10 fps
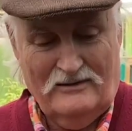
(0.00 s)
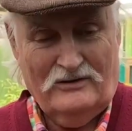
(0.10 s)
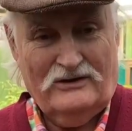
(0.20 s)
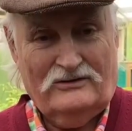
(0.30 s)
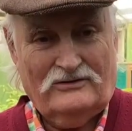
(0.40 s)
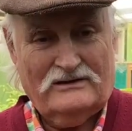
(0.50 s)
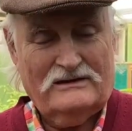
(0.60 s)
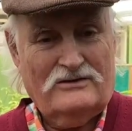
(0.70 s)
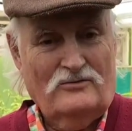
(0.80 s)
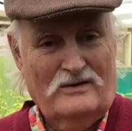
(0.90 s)
qué bonitos.
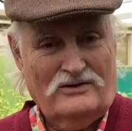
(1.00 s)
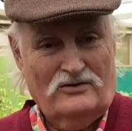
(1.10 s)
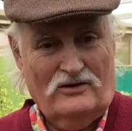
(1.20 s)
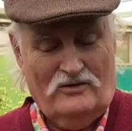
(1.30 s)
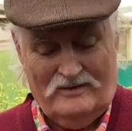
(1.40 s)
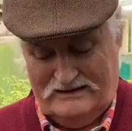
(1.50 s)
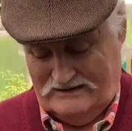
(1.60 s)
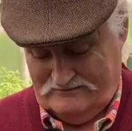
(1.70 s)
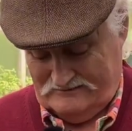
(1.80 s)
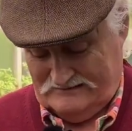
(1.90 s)
Este es un macho de
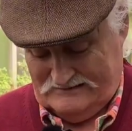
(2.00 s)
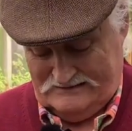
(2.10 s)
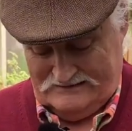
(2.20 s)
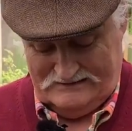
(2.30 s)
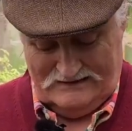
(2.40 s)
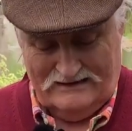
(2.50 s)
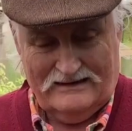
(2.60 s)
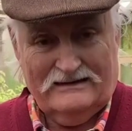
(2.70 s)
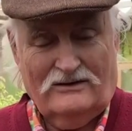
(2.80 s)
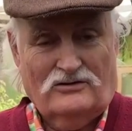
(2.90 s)
cobaya.
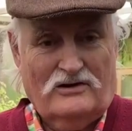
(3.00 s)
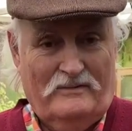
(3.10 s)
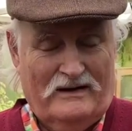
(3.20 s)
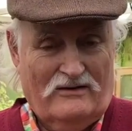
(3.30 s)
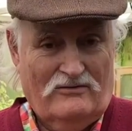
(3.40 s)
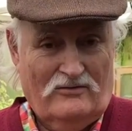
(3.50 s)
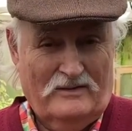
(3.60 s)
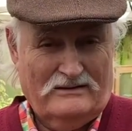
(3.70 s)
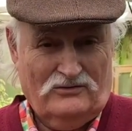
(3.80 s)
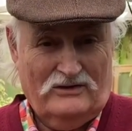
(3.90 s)
Ahora tengo separados los
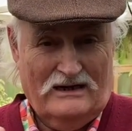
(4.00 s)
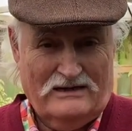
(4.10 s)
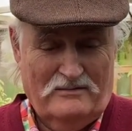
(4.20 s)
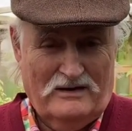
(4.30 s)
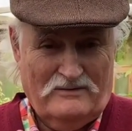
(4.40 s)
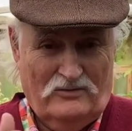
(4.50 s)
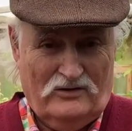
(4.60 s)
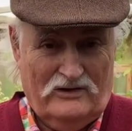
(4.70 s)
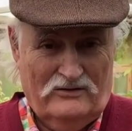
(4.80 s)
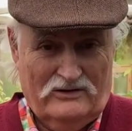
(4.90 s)
machos de las hembras
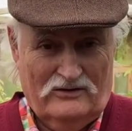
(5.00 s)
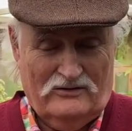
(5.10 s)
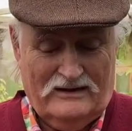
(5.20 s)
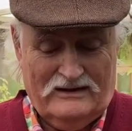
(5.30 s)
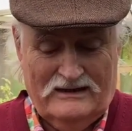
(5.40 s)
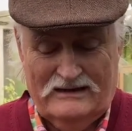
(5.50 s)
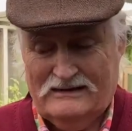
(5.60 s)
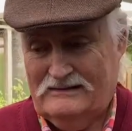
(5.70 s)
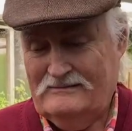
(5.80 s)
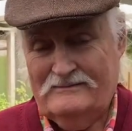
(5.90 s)
porque no quiero que
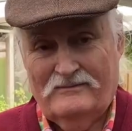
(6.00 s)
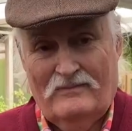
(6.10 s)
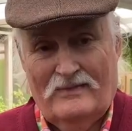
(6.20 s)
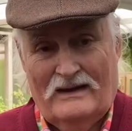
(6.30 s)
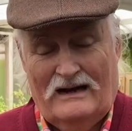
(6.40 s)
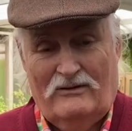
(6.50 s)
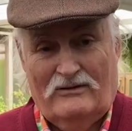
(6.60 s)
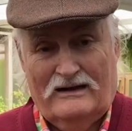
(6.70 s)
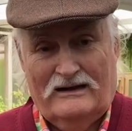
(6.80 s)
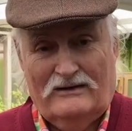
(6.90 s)
críen.
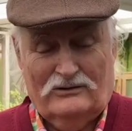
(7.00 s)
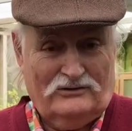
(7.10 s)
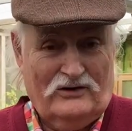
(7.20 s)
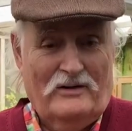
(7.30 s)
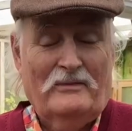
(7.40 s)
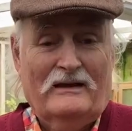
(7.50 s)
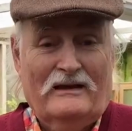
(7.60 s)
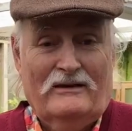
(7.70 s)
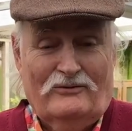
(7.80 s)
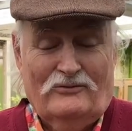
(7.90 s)
Aunque el otro día me
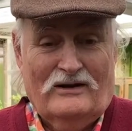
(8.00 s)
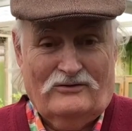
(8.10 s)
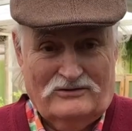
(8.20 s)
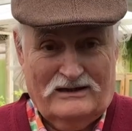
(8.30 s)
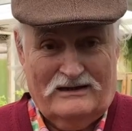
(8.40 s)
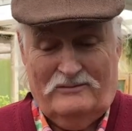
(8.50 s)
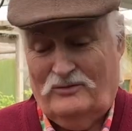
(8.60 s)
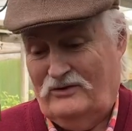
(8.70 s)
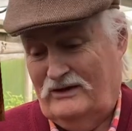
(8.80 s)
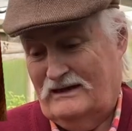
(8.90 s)
dijeron una cosa que
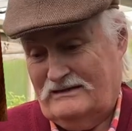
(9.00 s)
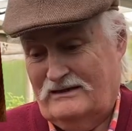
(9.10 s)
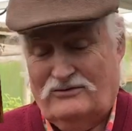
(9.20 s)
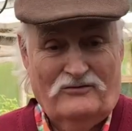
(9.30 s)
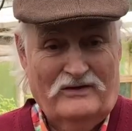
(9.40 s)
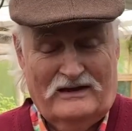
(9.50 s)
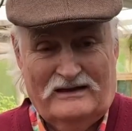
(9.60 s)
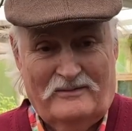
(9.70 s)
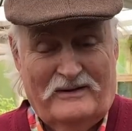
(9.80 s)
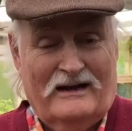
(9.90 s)
podía ser
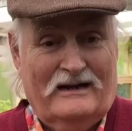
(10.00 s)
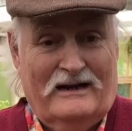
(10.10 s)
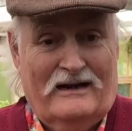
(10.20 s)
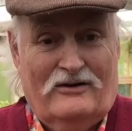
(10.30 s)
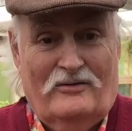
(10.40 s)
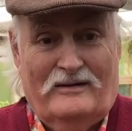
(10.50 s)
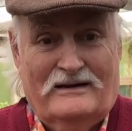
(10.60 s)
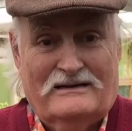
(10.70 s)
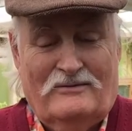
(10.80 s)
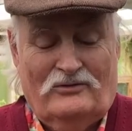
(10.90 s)
suficiente para criar
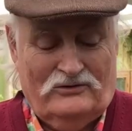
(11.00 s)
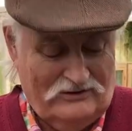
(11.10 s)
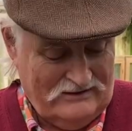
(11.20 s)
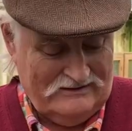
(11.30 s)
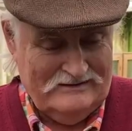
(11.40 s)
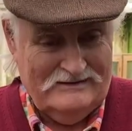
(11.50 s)
cobayas a montones.